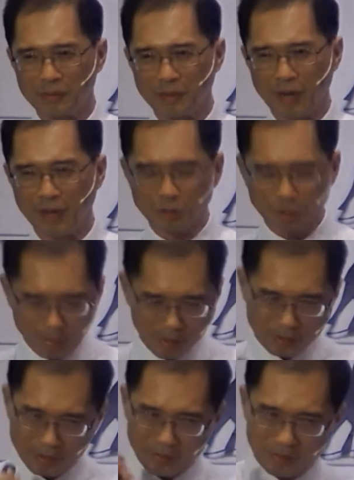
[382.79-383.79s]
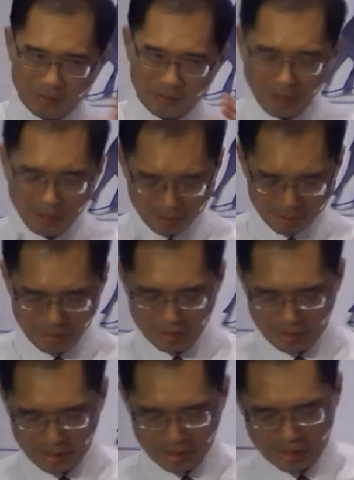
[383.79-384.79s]
好，所以我们要一
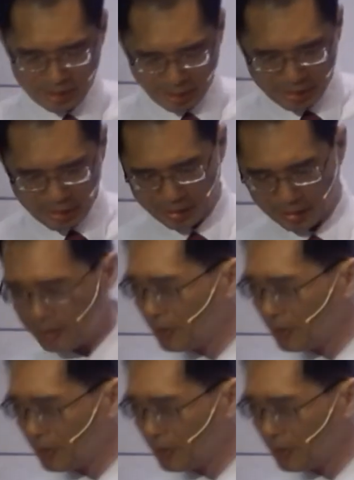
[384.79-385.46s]
一起来看，